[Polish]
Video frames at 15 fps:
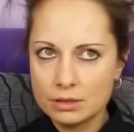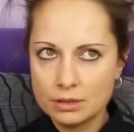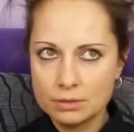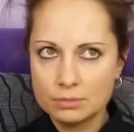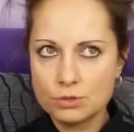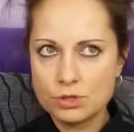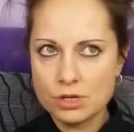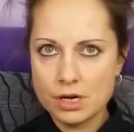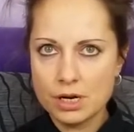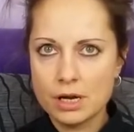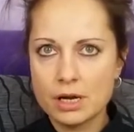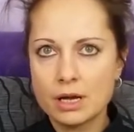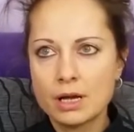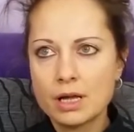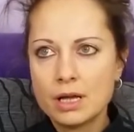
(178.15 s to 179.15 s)
tym,
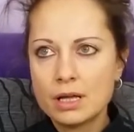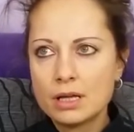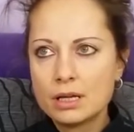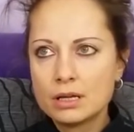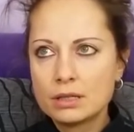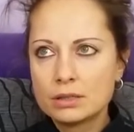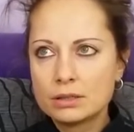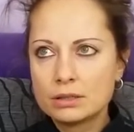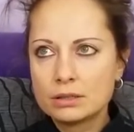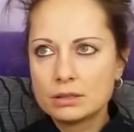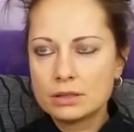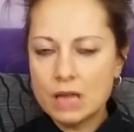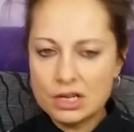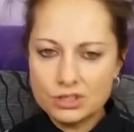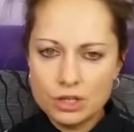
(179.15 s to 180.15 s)
że
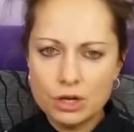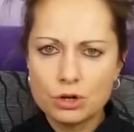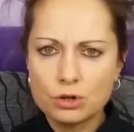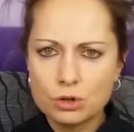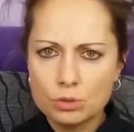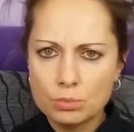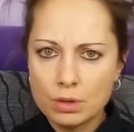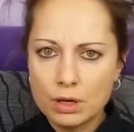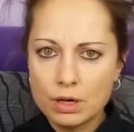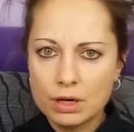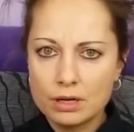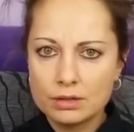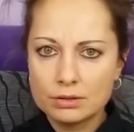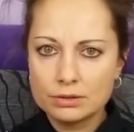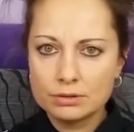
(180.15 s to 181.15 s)
y, każda choroba